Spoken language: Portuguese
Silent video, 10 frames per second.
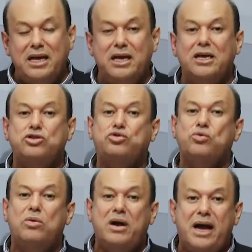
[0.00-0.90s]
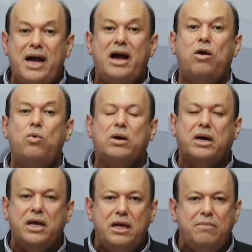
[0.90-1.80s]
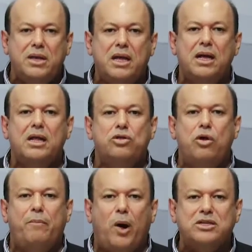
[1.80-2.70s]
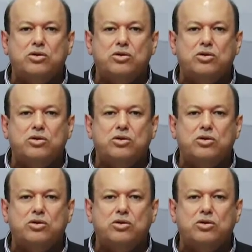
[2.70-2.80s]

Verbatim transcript: Isso é um crime. Não